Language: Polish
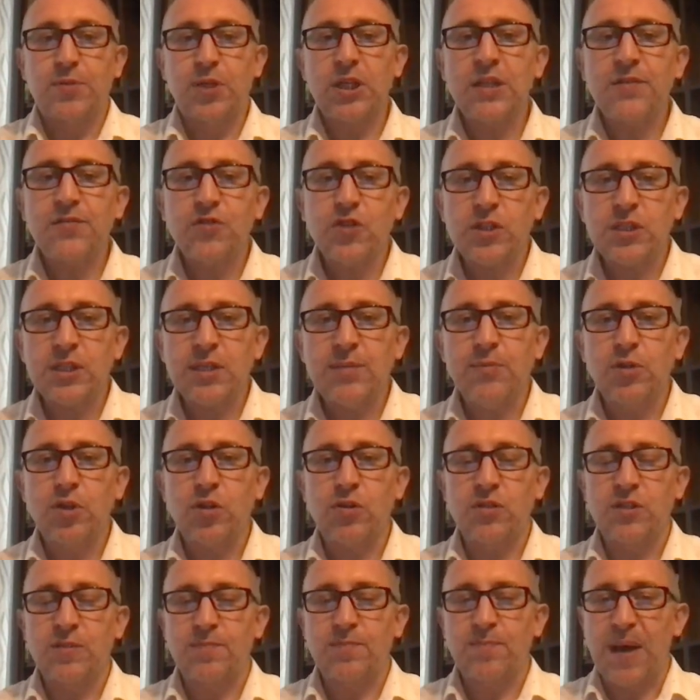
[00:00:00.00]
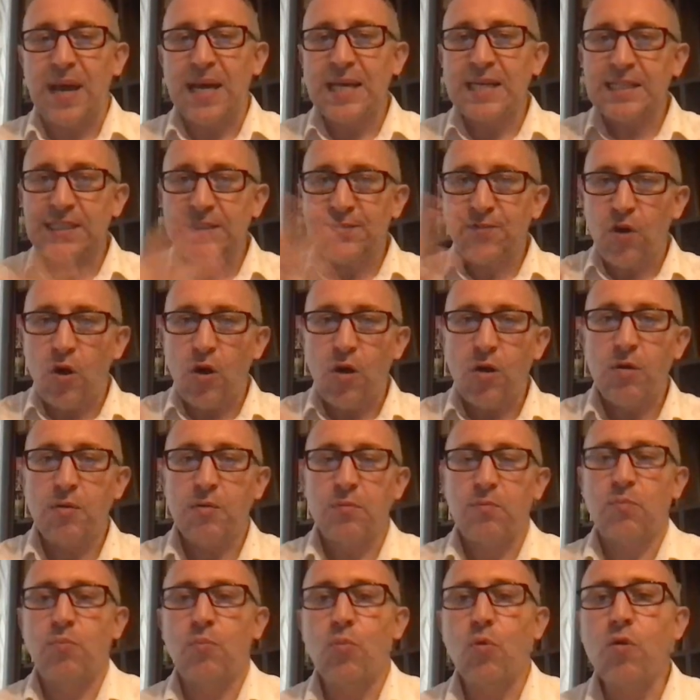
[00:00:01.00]
Przede wszystkim, drodzy
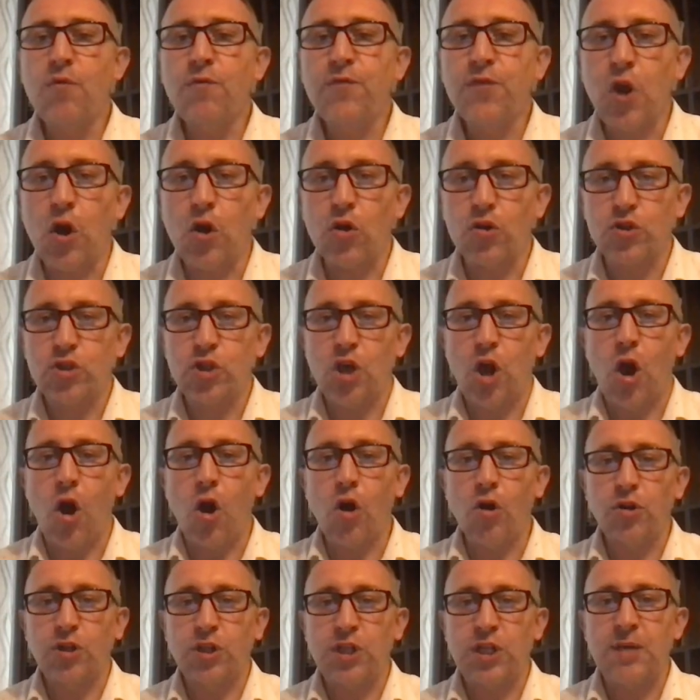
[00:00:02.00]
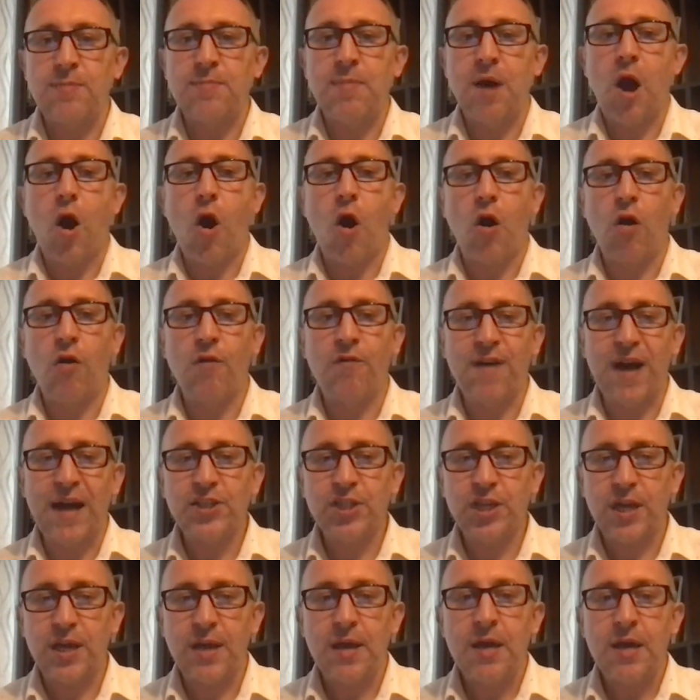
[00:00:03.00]
Państwo, mówiąc o tym
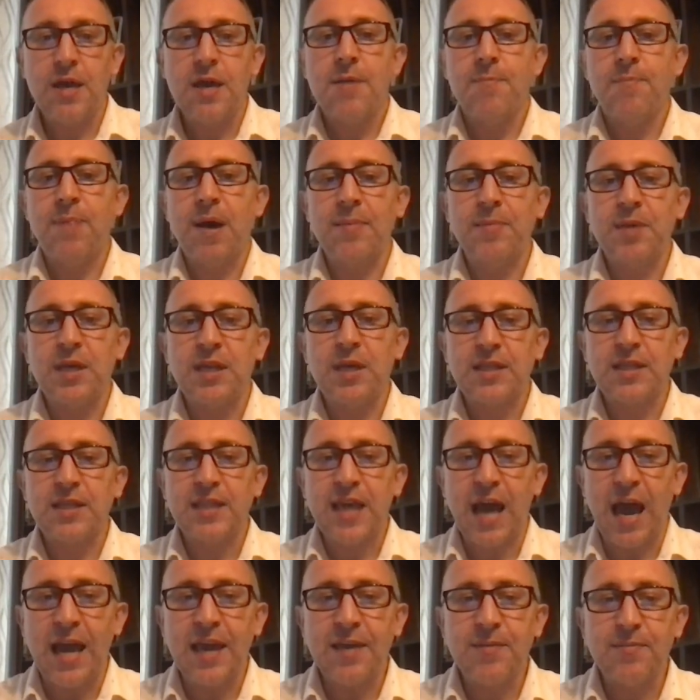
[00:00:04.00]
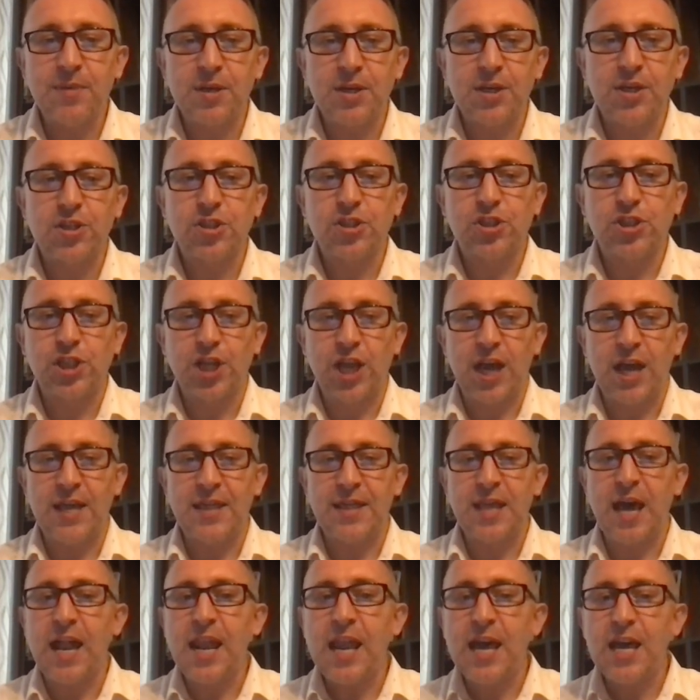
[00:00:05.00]
owadzie, pamiętajmy, że
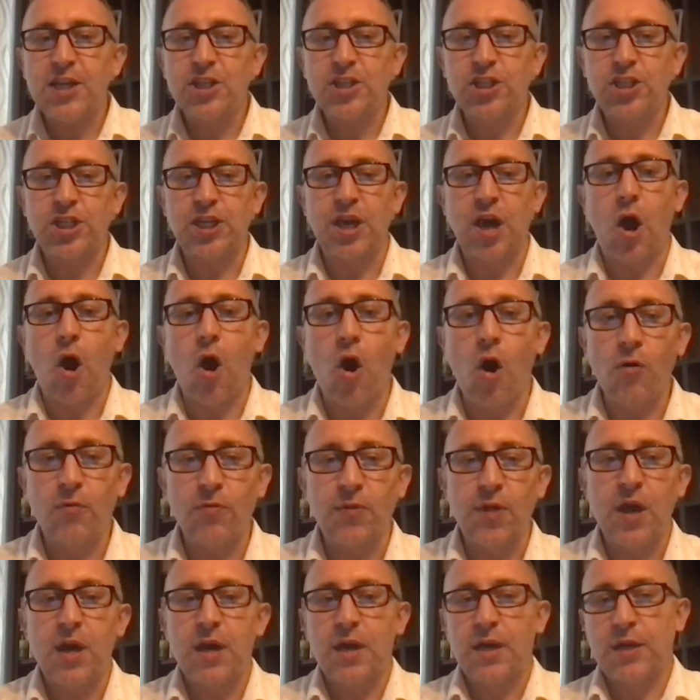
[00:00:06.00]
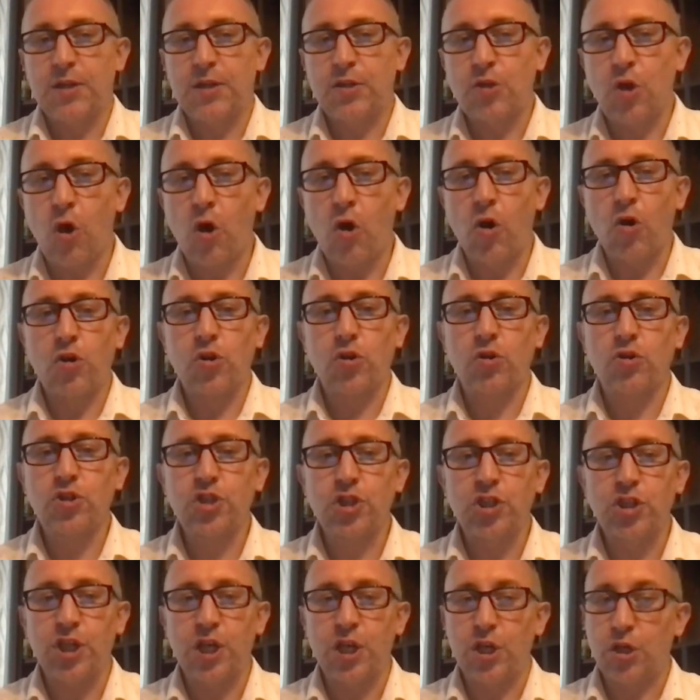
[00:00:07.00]
należy on do
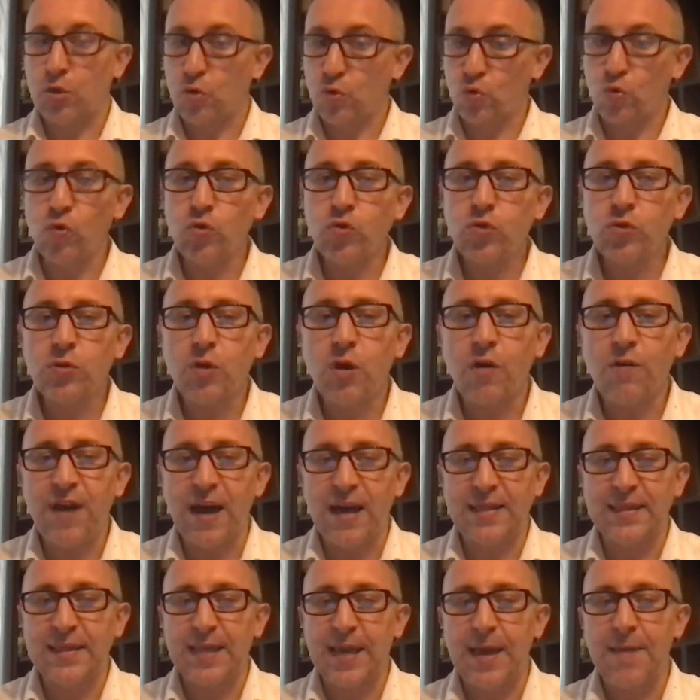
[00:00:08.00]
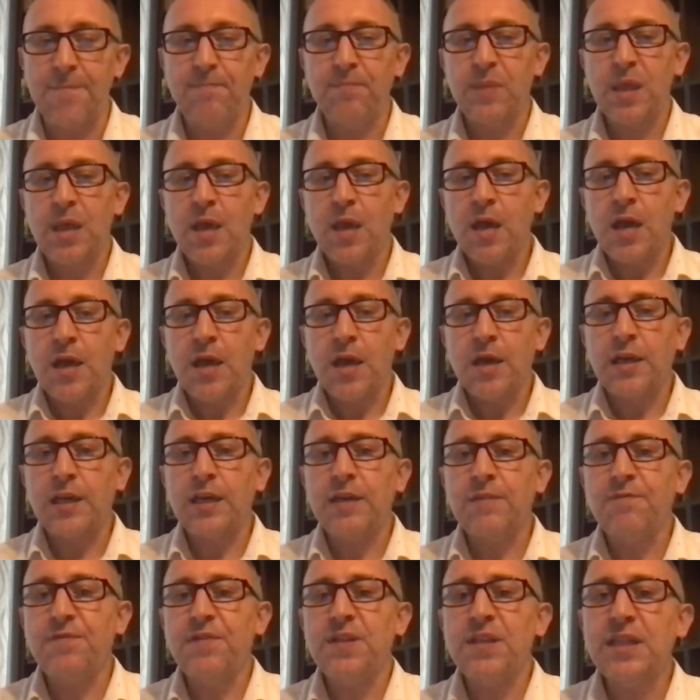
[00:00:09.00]
rodziny kuskowate
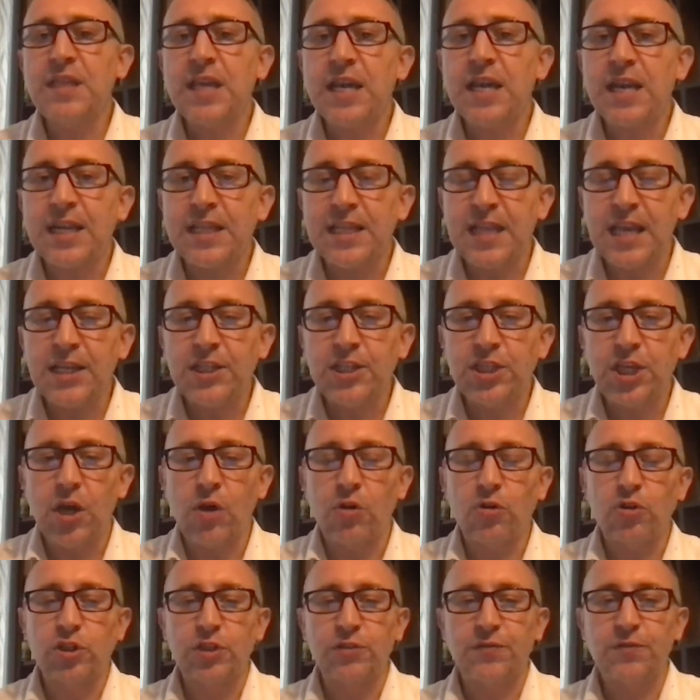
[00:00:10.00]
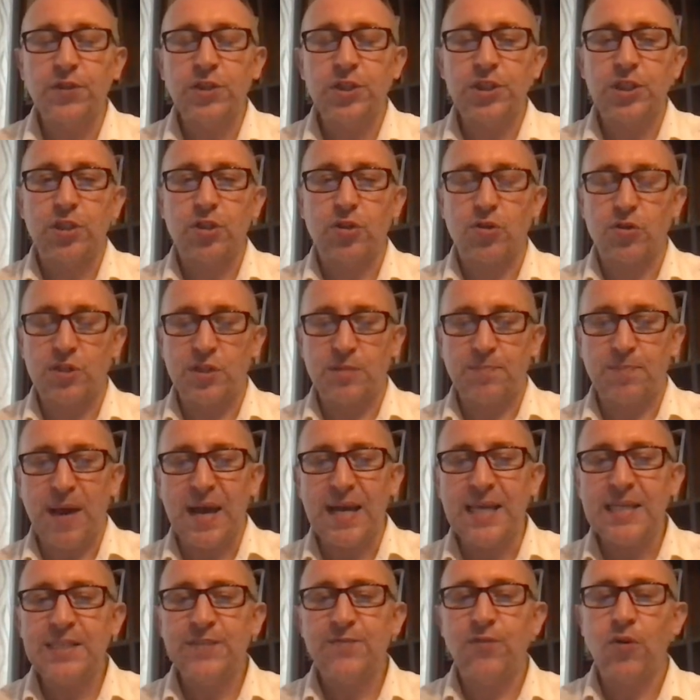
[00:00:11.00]
i w internecie oczywiście, drodzy
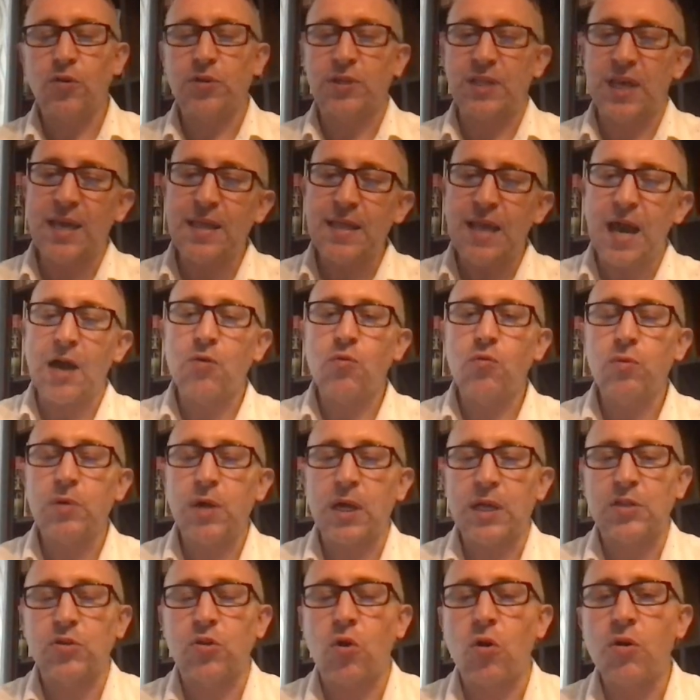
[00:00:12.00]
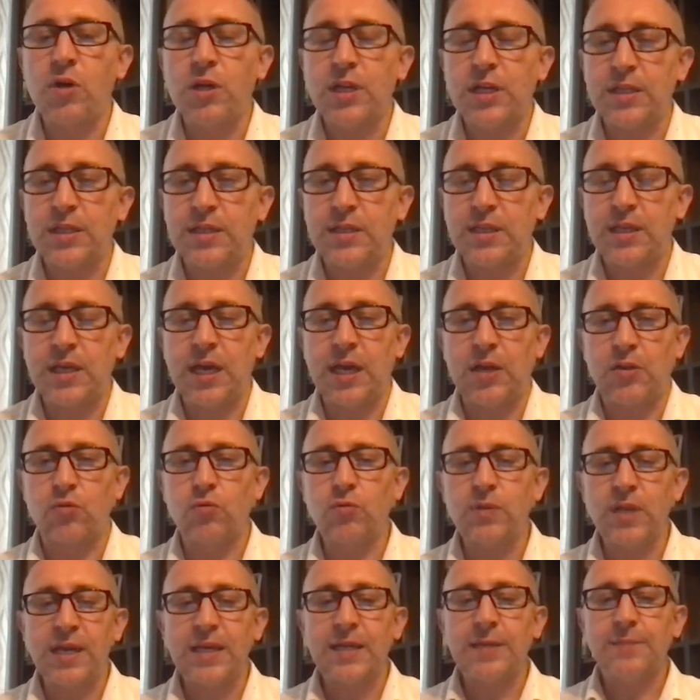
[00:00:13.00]
Państwo, ten akurat konkretny
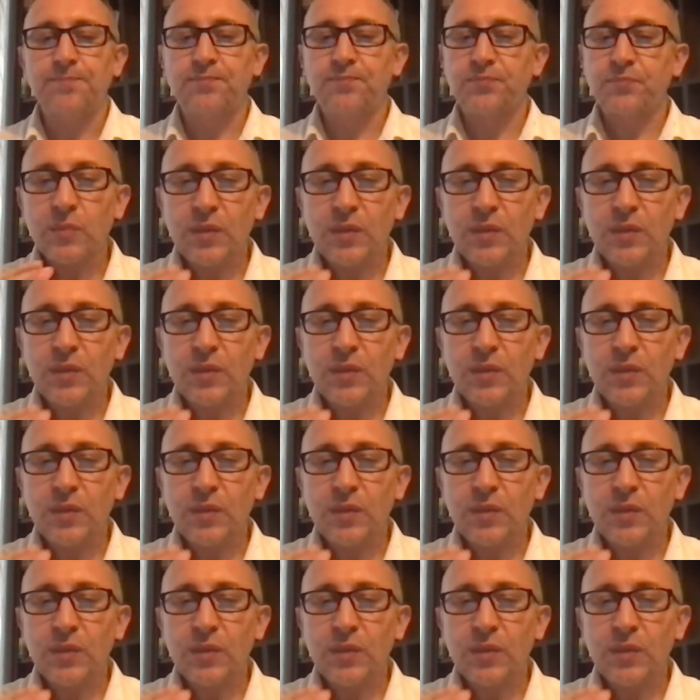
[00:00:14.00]
gatunek